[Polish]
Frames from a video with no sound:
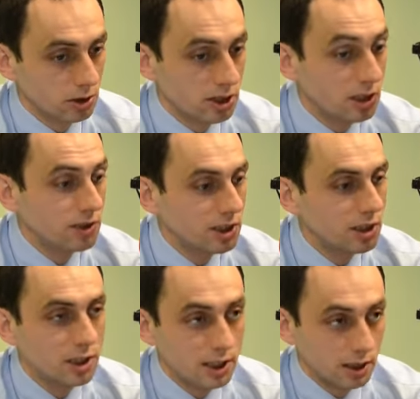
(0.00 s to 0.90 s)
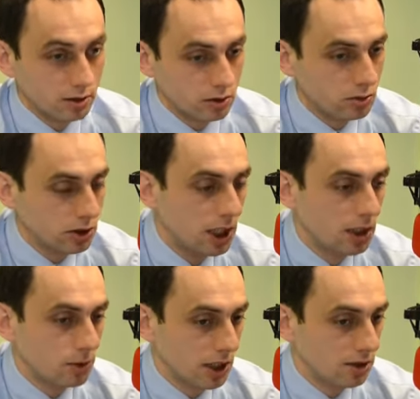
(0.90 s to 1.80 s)
Tak wielki gigant, który
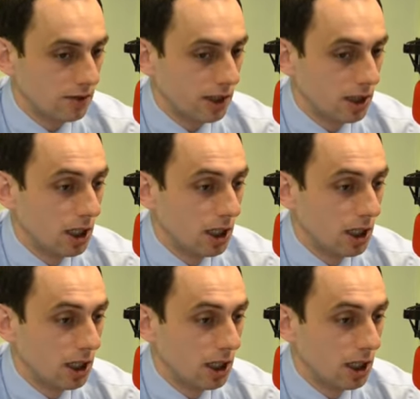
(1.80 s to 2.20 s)
przetrwa.